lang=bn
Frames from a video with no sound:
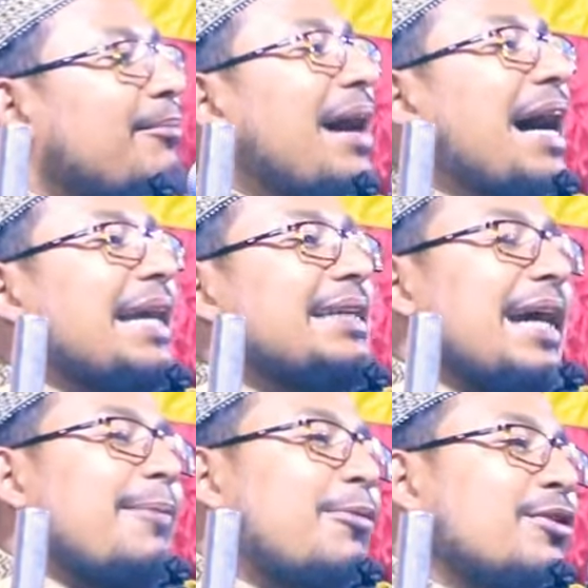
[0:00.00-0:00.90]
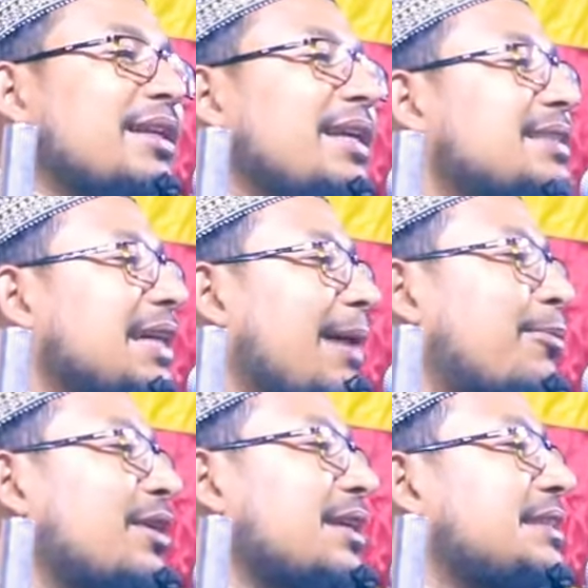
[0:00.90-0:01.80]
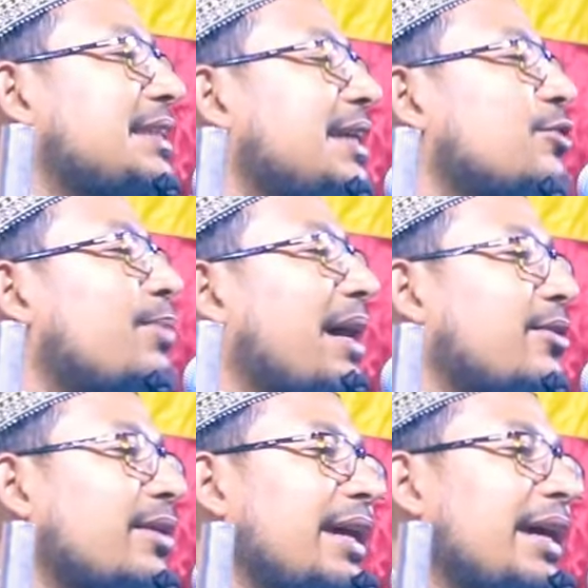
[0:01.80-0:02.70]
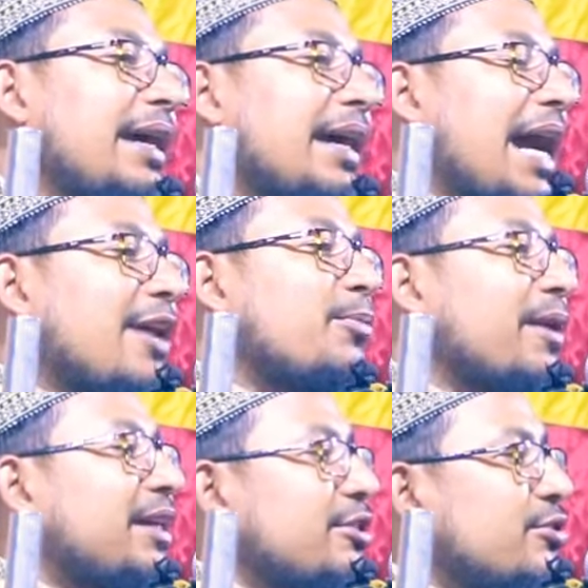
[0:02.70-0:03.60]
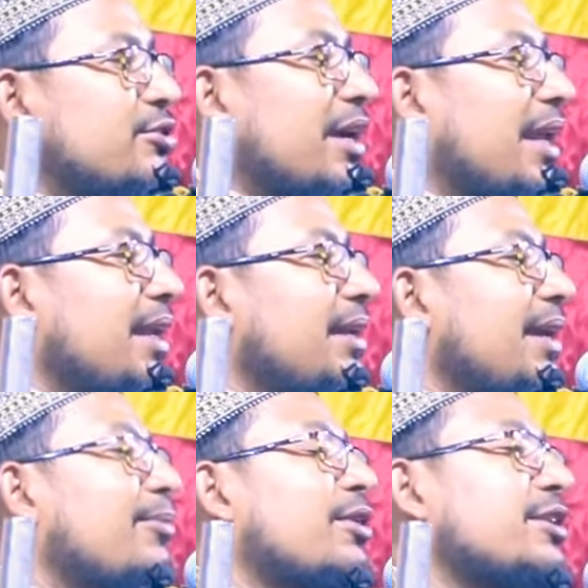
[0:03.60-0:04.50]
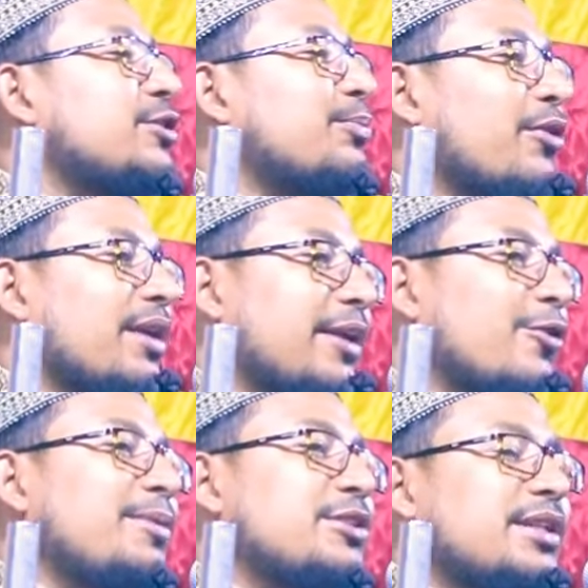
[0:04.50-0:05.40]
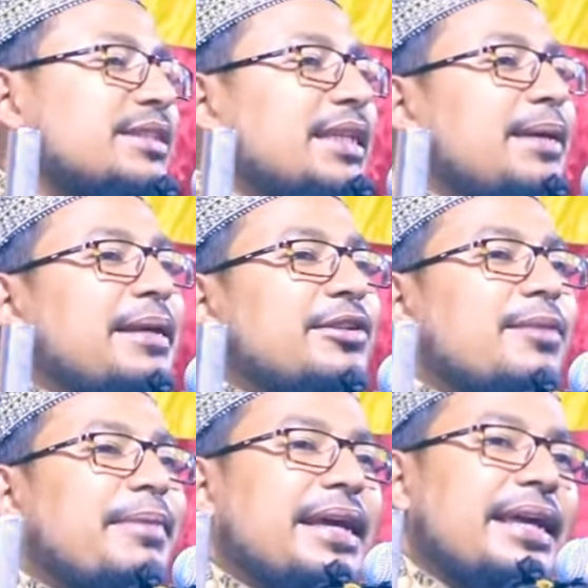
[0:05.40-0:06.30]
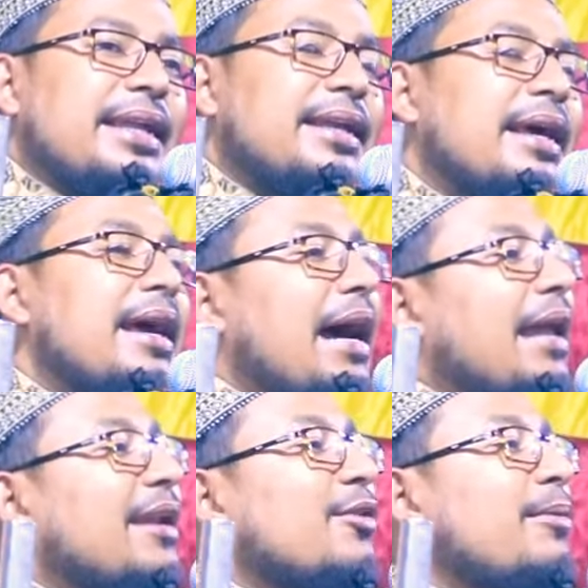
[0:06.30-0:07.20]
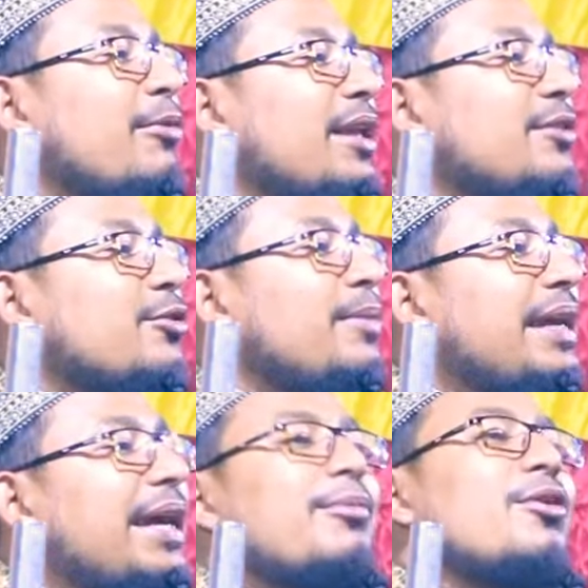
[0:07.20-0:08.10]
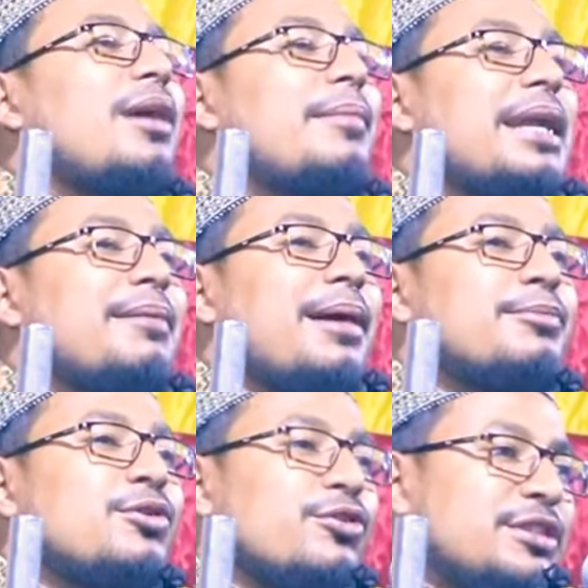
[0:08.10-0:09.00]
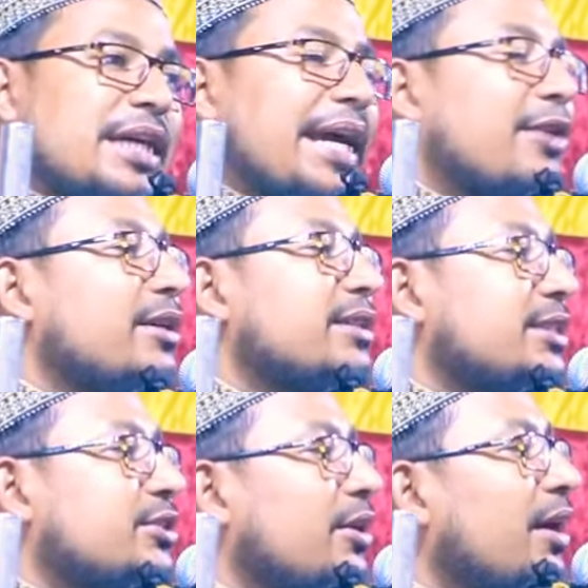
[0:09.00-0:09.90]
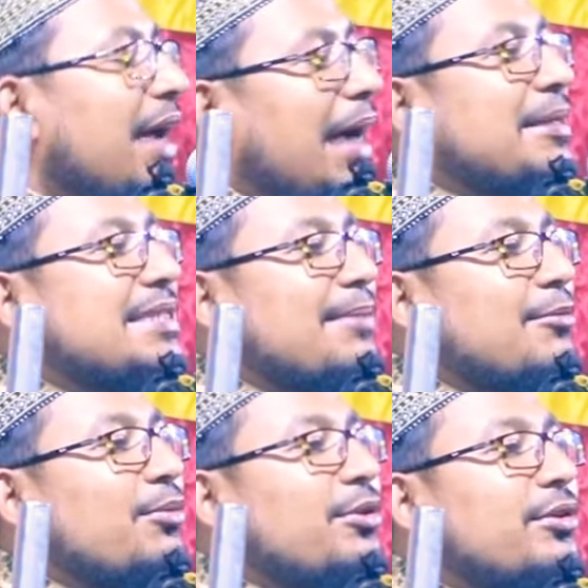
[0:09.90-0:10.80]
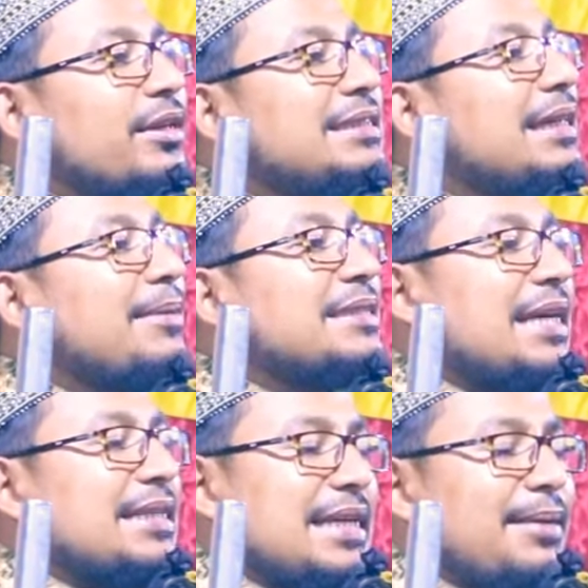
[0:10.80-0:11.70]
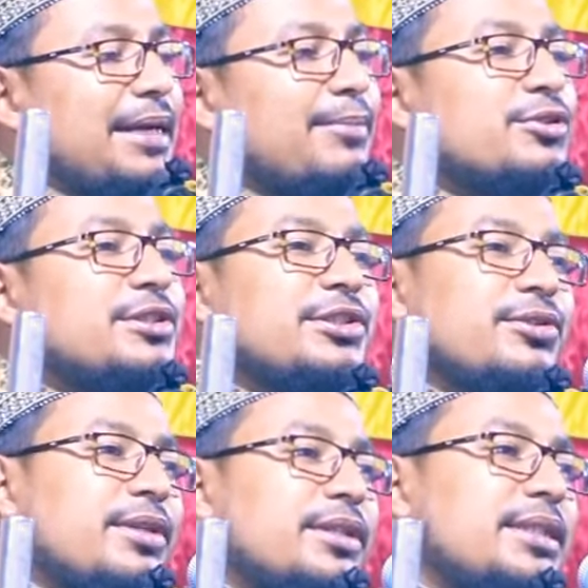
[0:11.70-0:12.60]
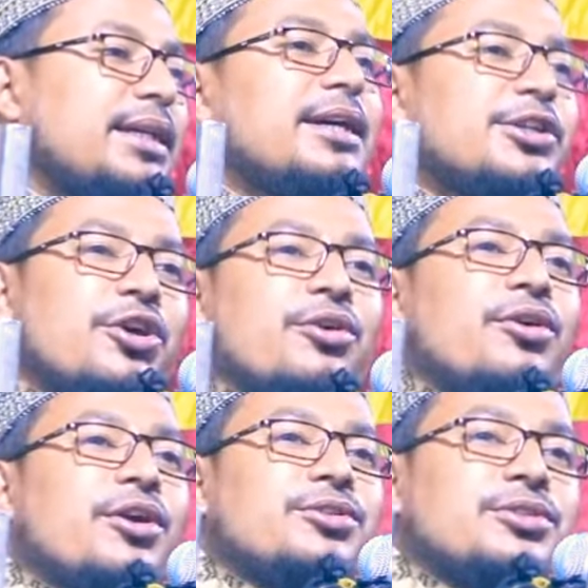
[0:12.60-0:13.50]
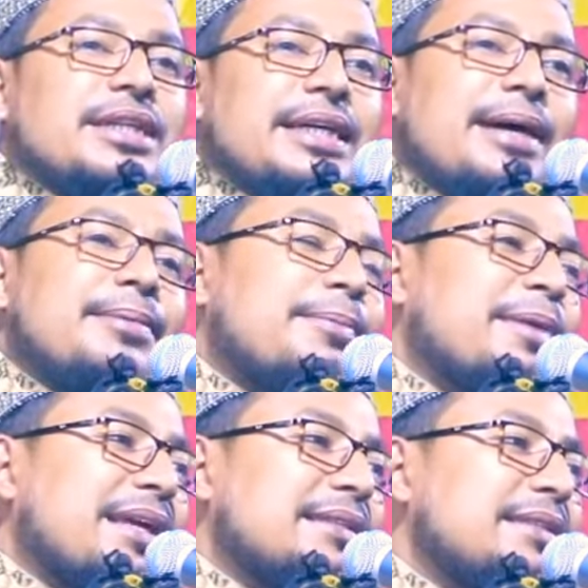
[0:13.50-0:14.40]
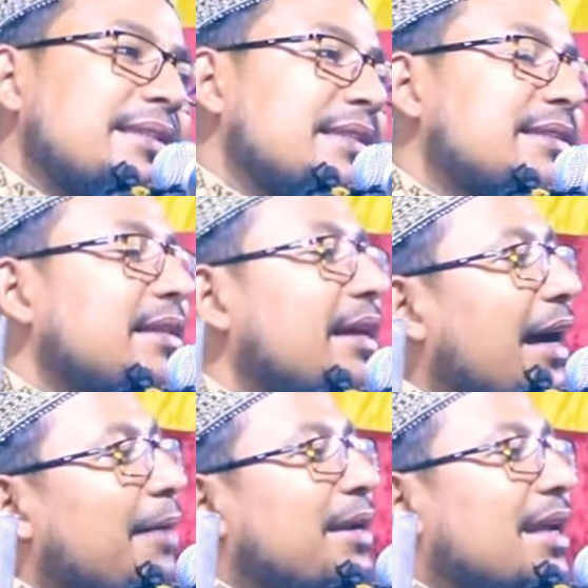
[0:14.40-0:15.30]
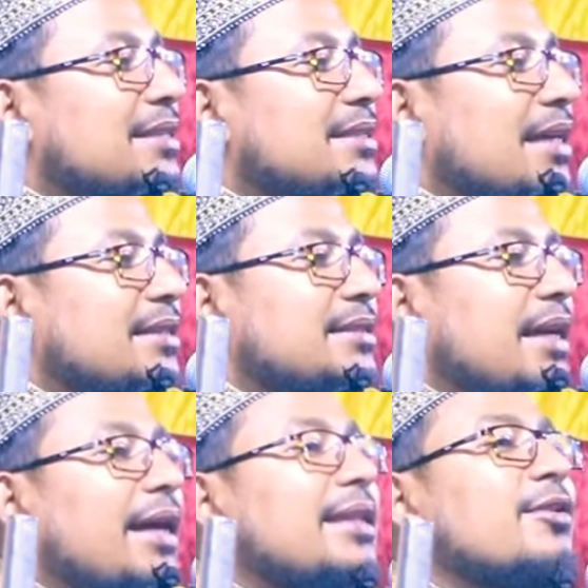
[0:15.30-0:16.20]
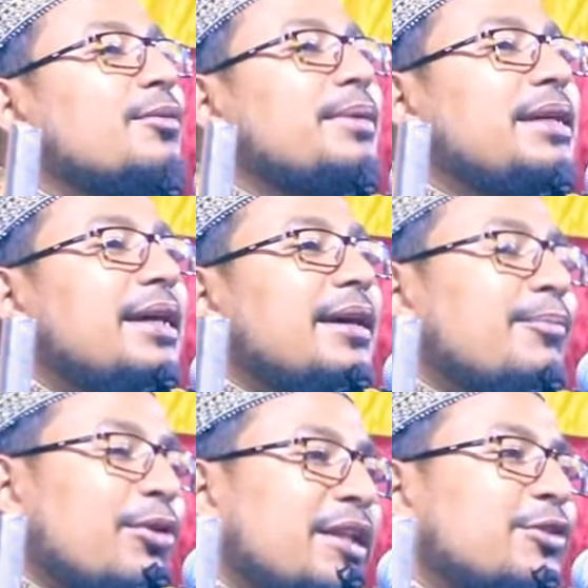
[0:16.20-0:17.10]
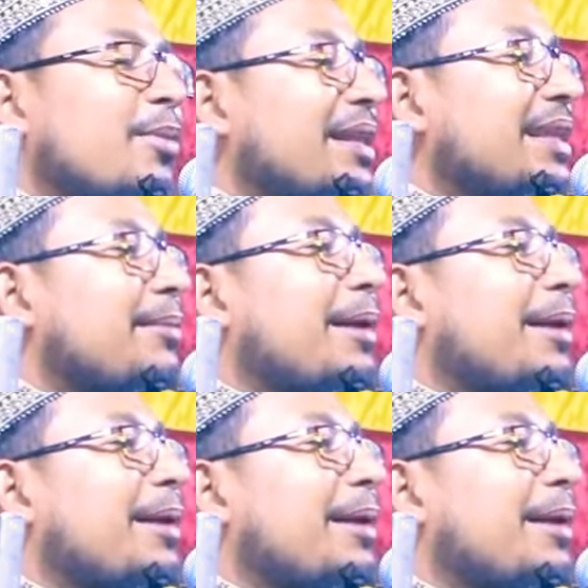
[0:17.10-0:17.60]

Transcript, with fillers: মা একটা কাপড় দিলেন সেই কাপড়টা ছিঁড়ে দুভাগ করে গায়ের উপরে কিছু জড়ালেন এবং কিছু পড়লেন নবী সাল্লাহ সাল্লামের দরবারে গেলেন আল্লাহ নবী বললেন তুমি কে বললো আমার নাম আব্দুল উজ্জা কেন এসেছো আমি ইসলাম কবুল করেছি আমার চাচা আমাকে বঞ্চিত করেছে সকল অর্থ থেকে আমি আপনার কাছে এসেছি আপনার কাছে থাকতে চাই আল্লাহ নবী বললেন তোমার নাম